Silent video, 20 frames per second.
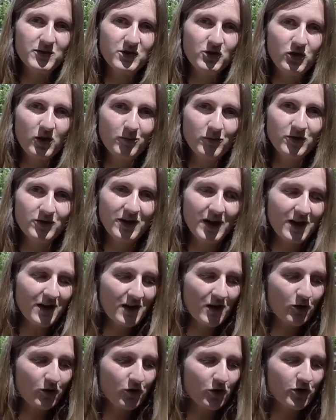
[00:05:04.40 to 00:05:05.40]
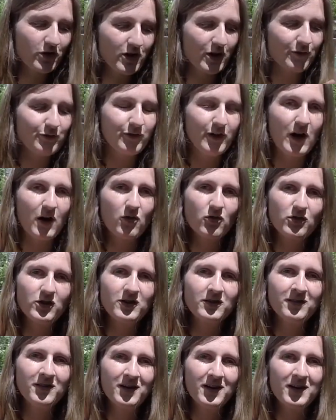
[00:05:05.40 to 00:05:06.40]
es in die Kommentare, auch eure
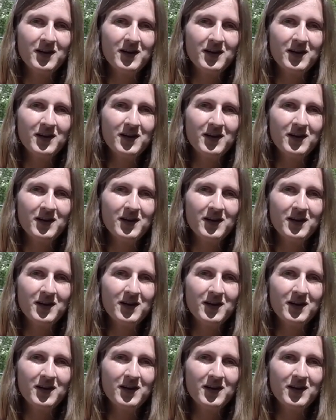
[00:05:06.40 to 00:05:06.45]
Erfahrungen